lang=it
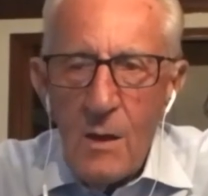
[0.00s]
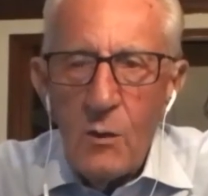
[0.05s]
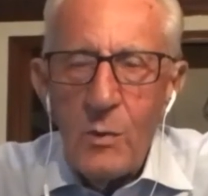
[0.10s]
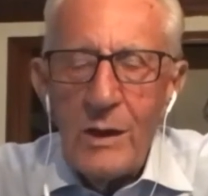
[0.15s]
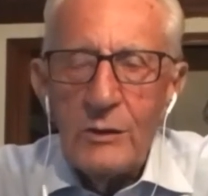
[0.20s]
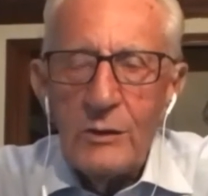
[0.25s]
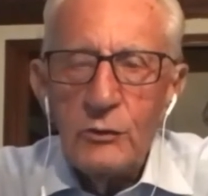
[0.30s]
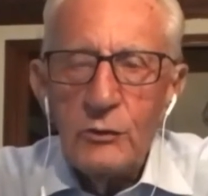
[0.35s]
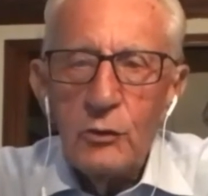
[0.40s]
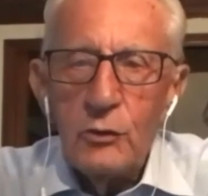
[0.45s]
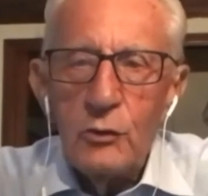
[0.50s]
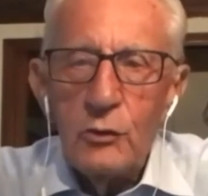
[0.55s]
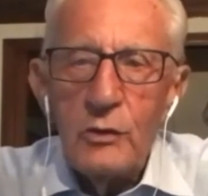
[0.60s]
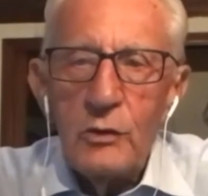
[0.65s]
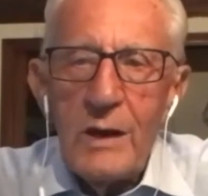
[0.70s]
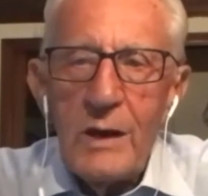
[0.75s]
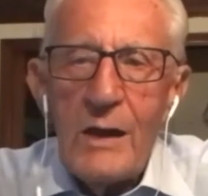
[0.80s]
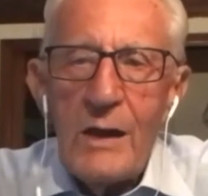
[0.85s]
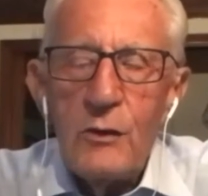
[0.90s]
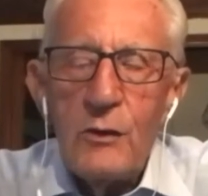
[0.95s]
quando
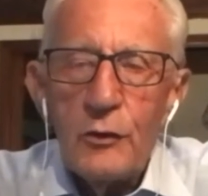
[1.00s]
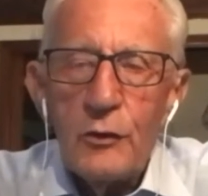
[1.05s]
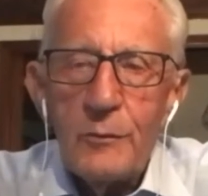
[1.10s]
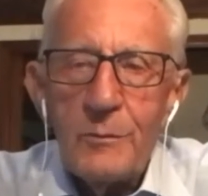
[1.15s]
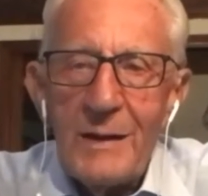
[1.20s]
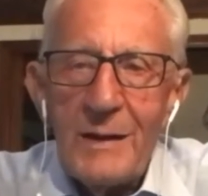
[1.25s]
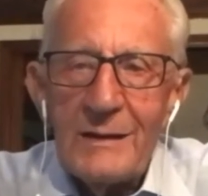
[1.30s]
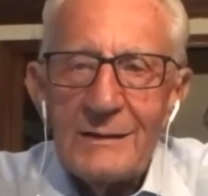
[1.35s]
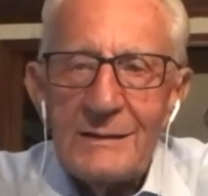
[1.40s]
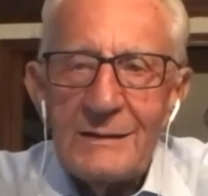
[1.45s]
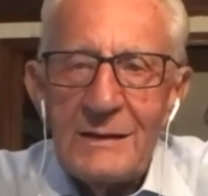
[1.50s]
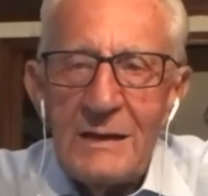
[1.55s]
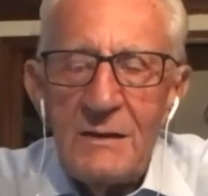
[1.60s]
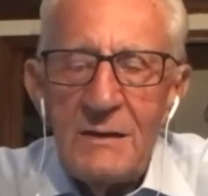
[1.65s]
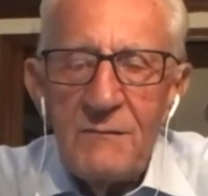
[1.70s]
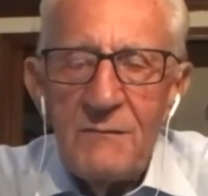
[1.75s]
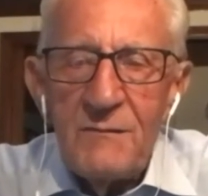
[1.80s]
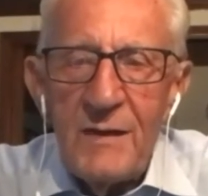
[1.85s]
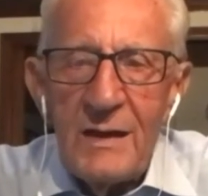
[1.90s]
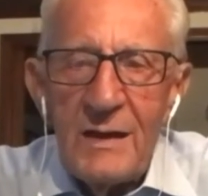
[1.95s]
non ha
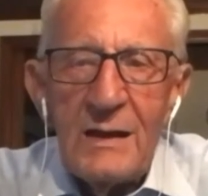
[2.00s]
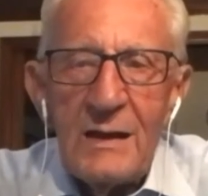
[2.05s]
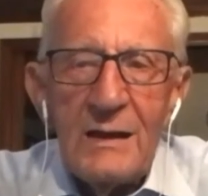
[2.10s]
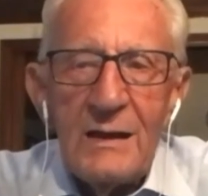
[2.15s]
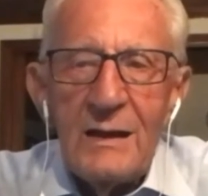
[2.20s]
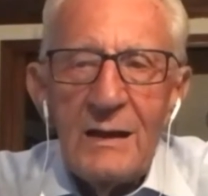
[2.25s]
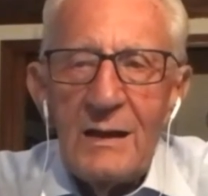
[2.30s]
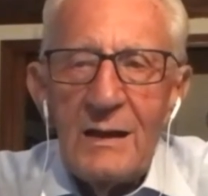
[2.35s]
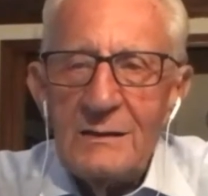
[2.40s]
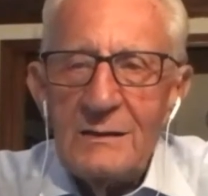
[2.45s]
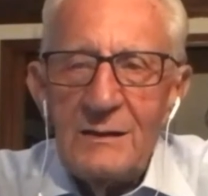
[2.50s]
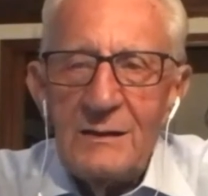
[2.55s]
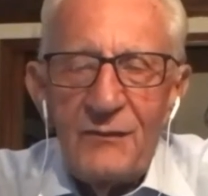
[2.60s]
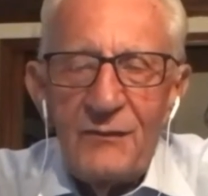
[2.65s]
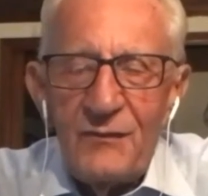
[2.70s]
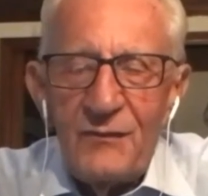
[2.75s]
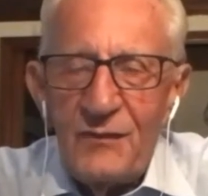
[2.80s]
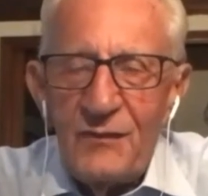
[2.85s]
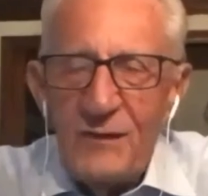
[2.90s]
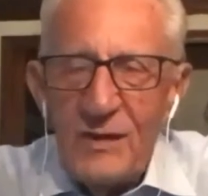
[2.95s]
normative eh,
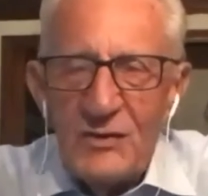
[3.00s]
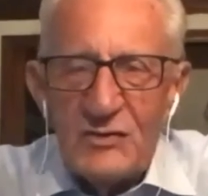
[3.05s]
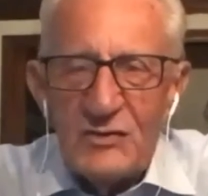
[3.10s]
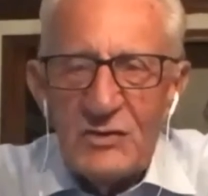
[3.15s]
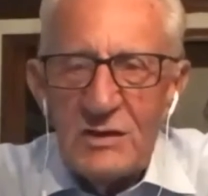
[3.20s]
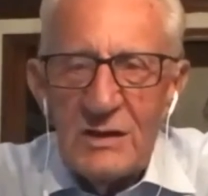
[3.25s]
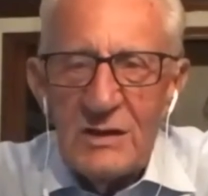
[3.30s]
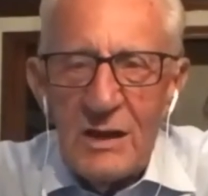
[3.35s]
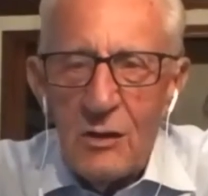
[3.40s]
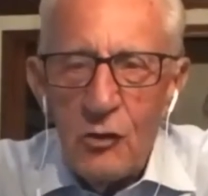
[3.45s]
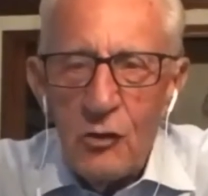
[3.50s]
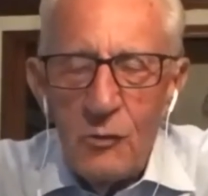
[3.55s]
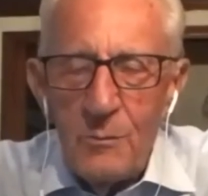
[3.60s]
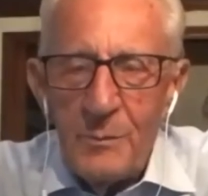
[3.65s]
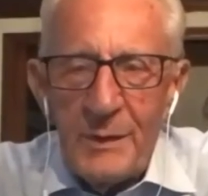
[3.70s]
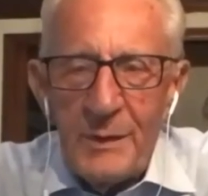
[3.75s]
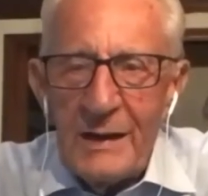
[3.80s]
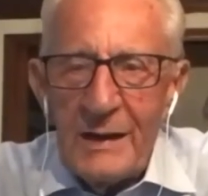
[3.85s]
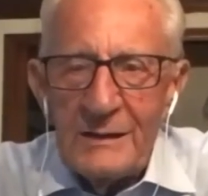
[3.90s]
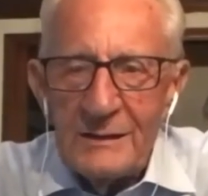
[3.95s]
difficili da
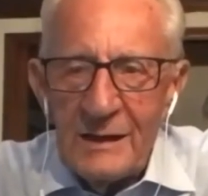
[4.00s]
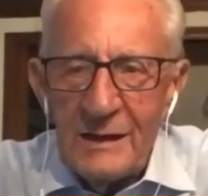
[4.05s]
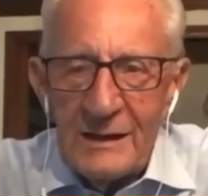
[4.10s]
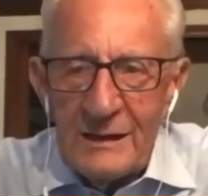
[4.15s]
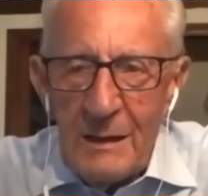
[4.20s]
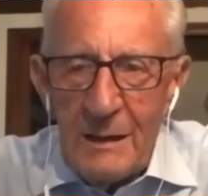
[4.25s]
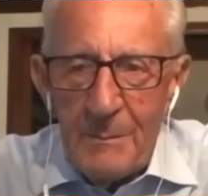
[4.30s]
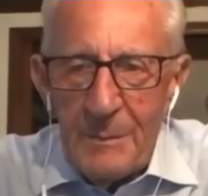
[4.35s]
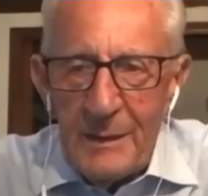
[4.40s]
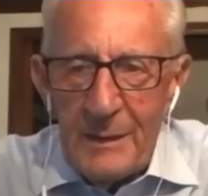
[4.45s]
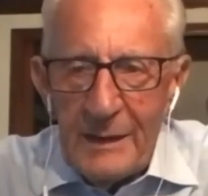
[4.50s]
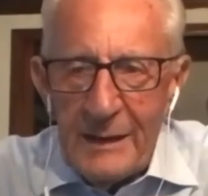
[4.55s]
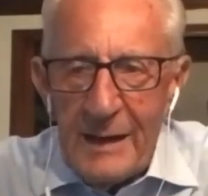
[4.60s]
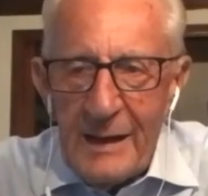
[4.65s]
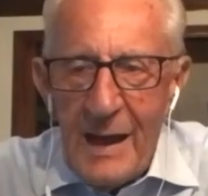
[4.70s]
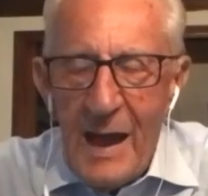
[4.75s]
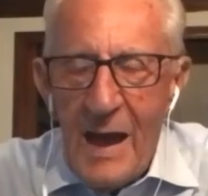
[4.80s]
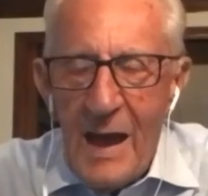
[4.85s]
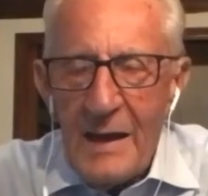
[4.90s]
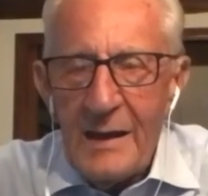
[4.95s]
comprendere e da
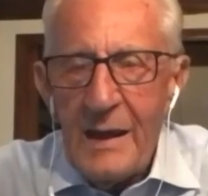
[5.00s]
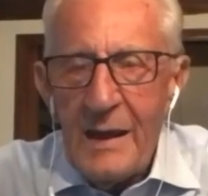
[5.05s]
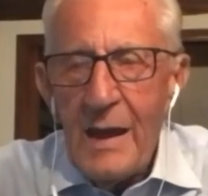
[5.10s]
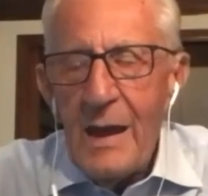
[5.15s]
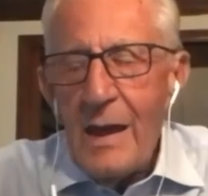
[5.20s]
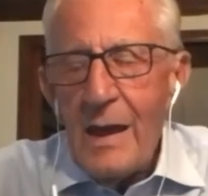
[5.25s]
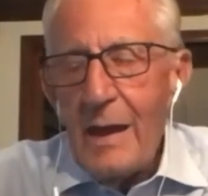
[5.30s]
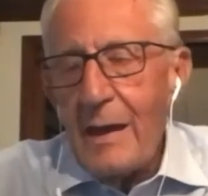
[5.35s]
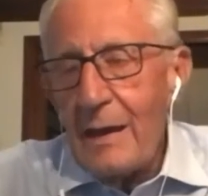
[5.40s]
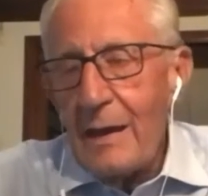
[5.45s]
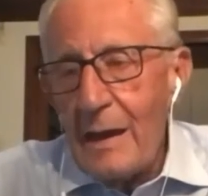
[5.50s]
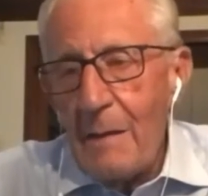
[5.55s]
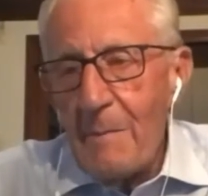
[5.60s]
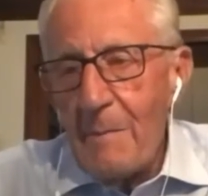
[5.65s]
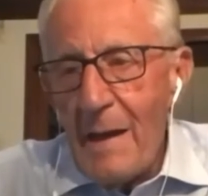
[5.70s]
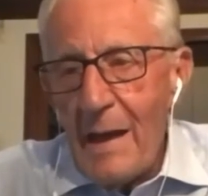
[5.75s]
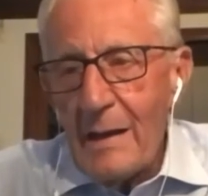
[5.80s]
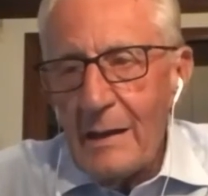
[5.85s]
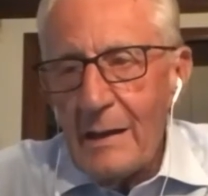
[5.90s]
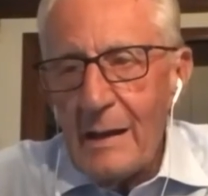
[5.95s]
applicare, eh, la
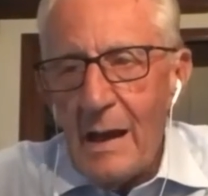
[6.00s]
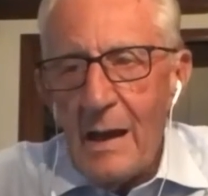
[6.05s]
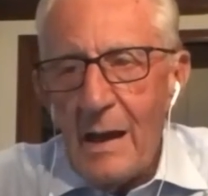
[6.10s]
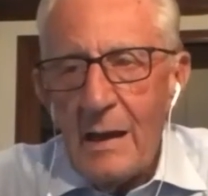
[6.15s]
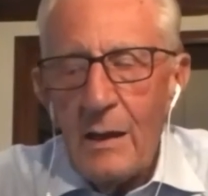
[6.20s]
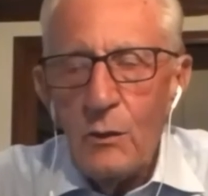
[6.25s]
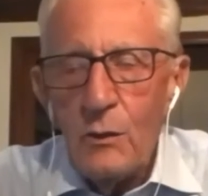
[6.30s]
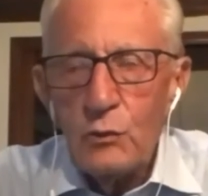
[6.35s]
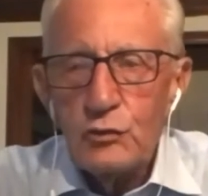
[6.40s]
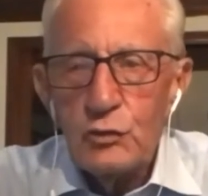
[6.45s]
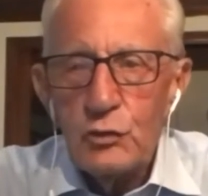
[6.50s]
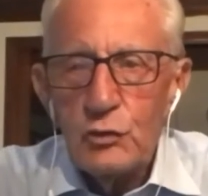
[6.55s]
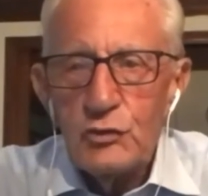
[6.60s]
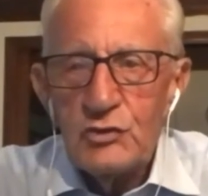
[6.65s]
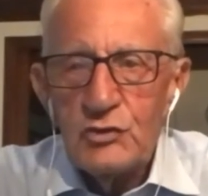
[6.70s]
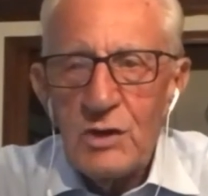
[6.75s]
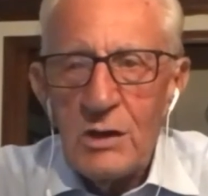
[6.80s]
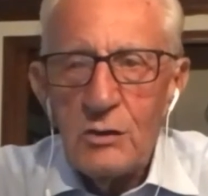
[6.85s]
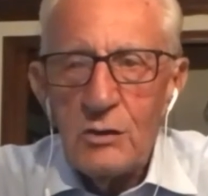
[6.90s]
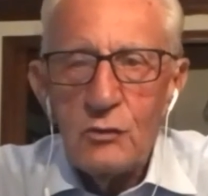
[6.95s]
banca è un
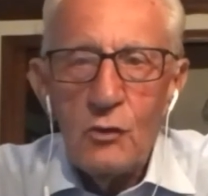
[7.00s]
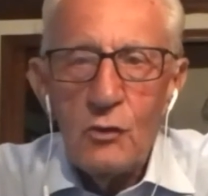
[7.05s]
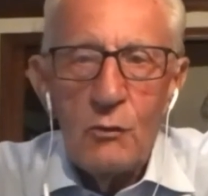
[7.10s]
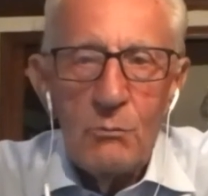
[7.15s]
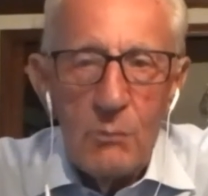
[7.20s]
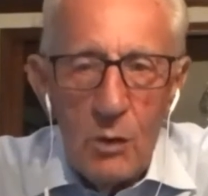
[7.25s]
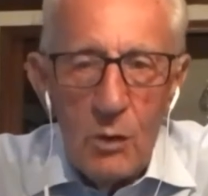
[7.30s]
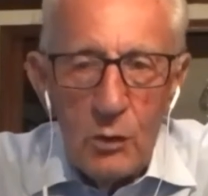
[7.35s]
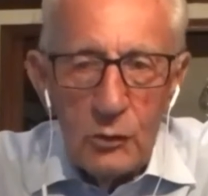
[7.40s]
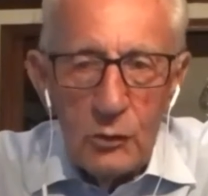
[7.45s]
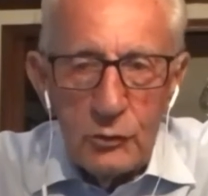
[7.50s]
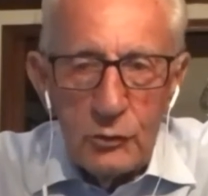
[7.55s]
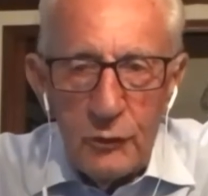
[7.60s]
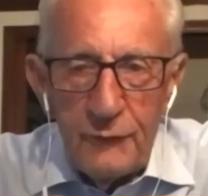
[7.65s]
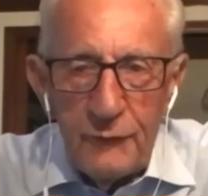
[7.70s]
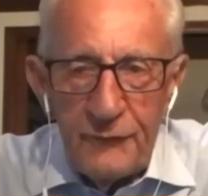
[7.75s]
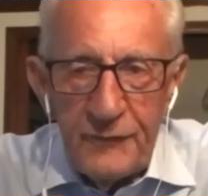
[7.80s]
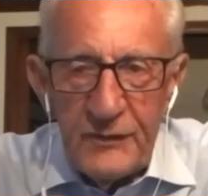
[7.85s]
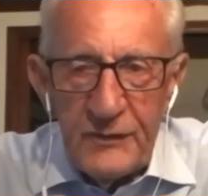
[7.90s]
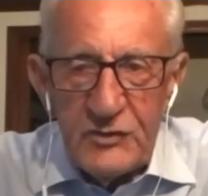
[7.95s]
soggetto molto
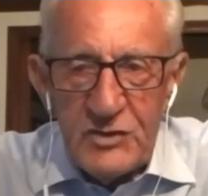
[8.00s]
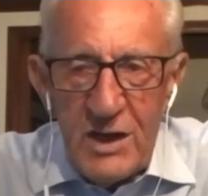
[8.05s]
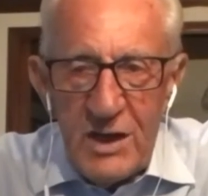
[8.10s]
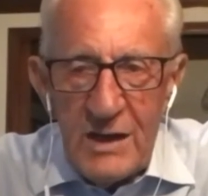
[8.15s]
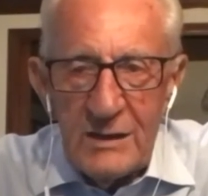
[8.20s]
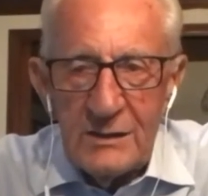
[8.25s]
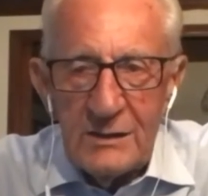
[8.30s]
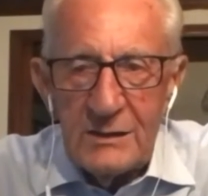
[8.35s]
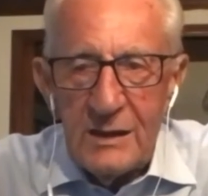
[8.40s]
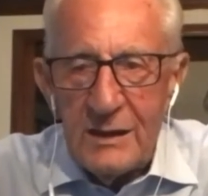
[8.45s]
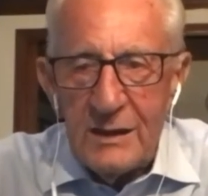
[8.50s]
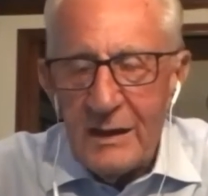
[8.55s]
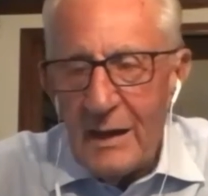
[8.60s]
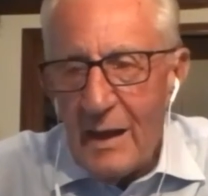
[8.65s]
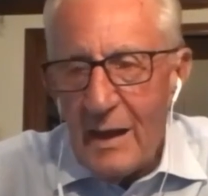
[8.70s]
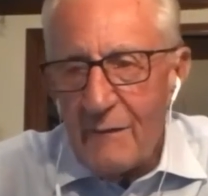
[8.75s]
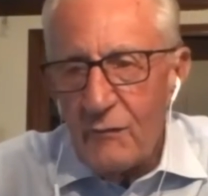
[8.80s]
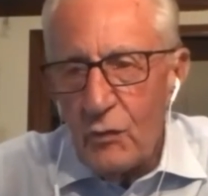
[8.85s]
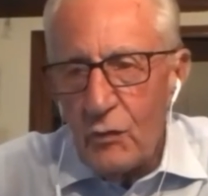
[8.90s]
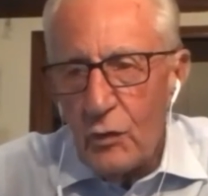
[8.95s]
efficiente che
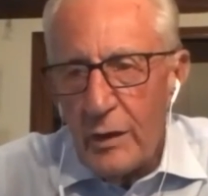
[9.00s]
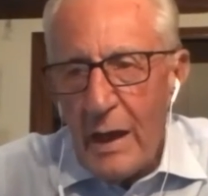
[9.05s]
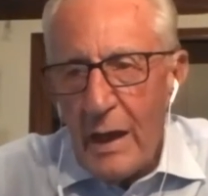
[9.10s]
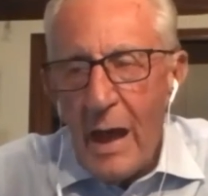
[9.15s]
lavora